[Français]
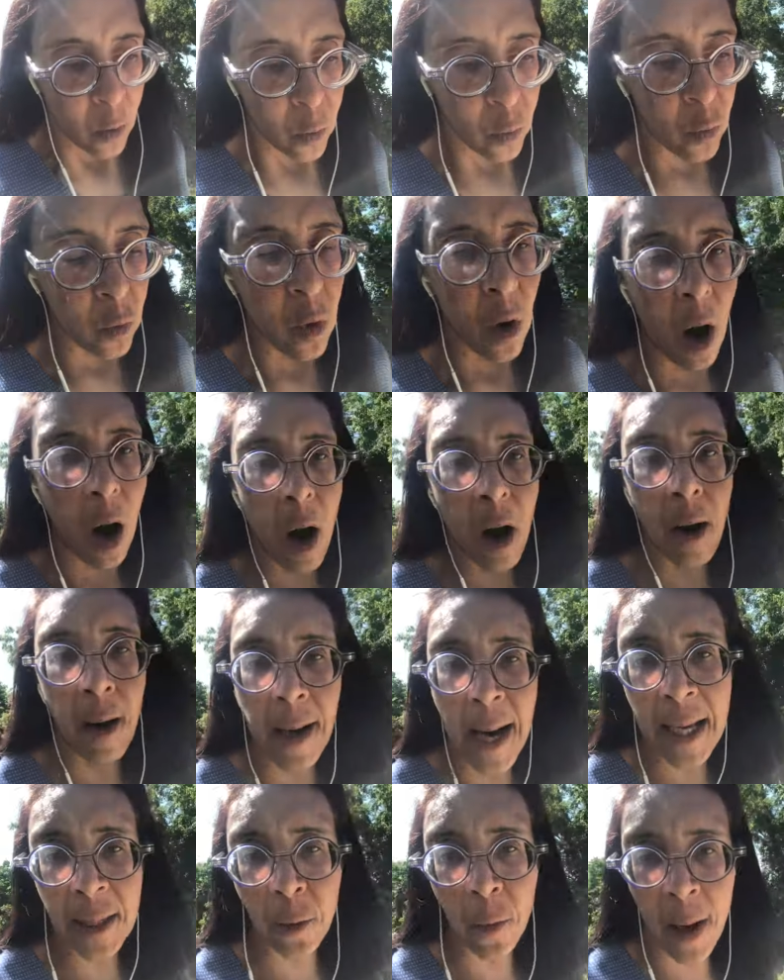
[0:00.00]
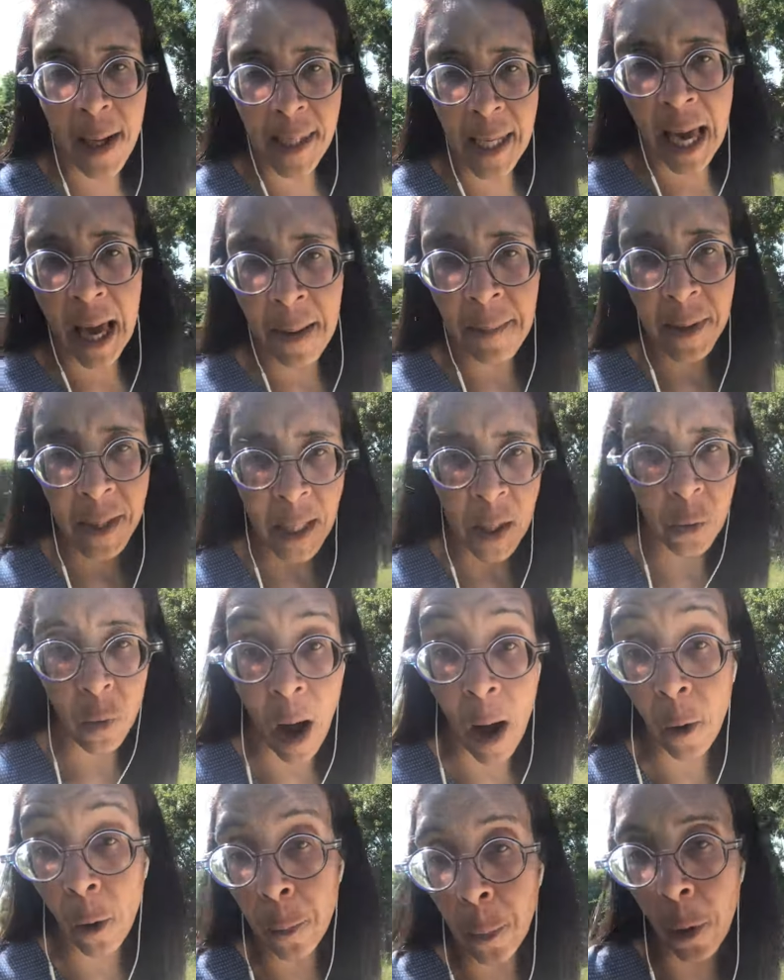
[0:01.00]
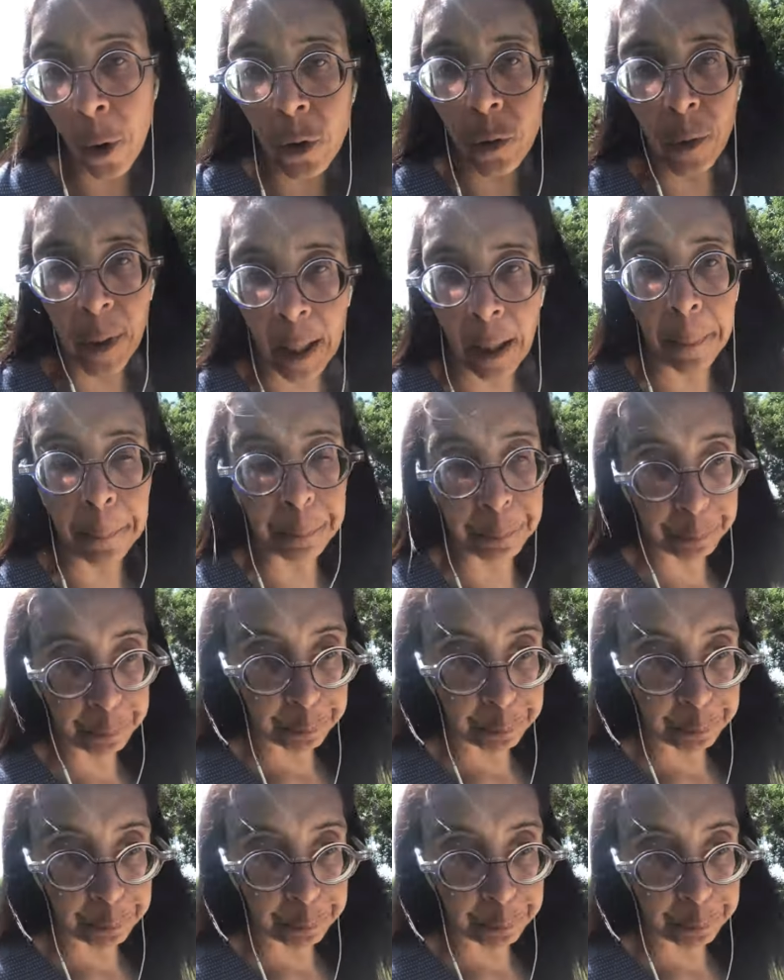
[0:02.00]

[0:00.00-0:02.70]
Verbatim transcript: ou euh, la troisième c'est soit reproduire.